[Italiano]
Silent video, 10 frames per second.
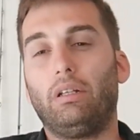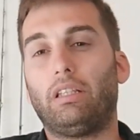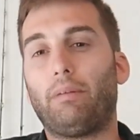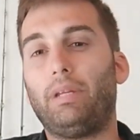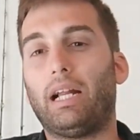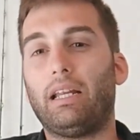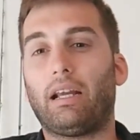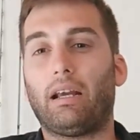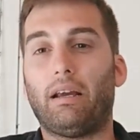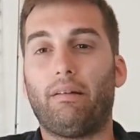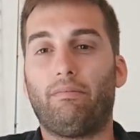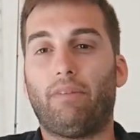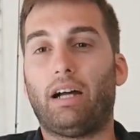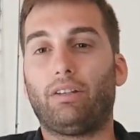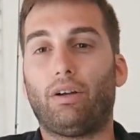terminali che
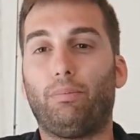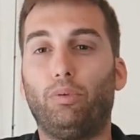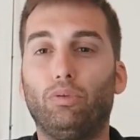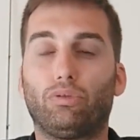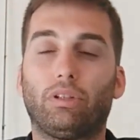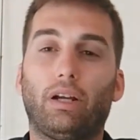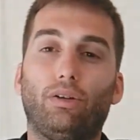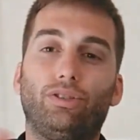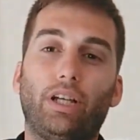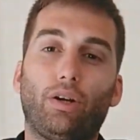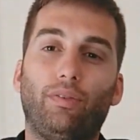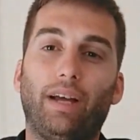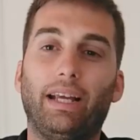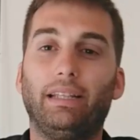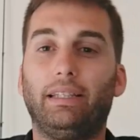vadano appunto dallo
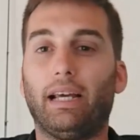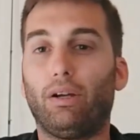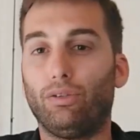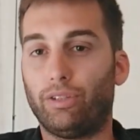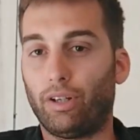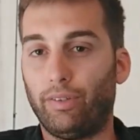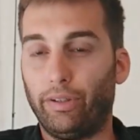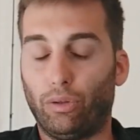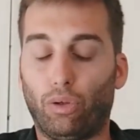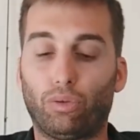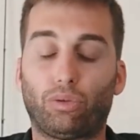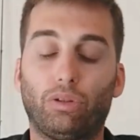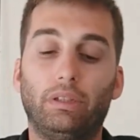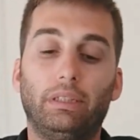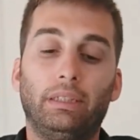0,20 allo 0,28.